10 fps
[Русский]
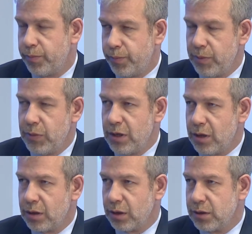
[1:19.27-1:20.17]

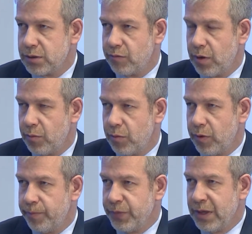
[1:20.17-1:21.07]
применение так
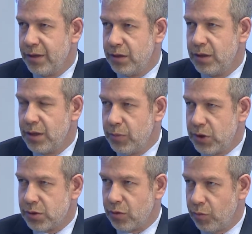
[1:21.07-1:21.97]
называемого
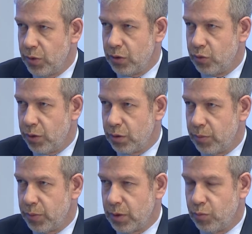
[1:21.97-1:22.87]
динамического
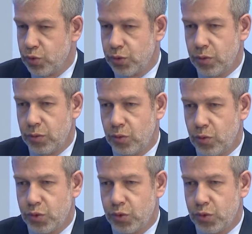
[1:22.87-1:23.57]
мониторинга, потому что то,